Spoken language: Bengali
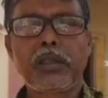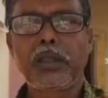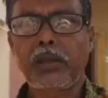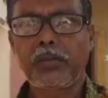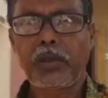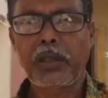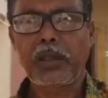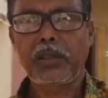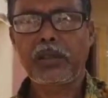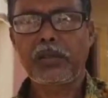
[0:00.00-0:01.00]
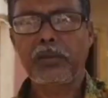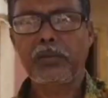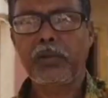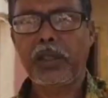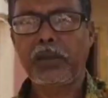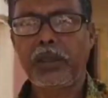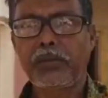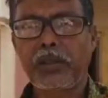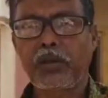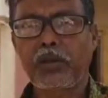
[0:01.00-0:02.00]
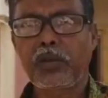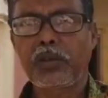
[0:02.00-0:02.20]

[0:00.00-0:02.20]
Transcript: তারপরে ভাই ব্যবসা করতো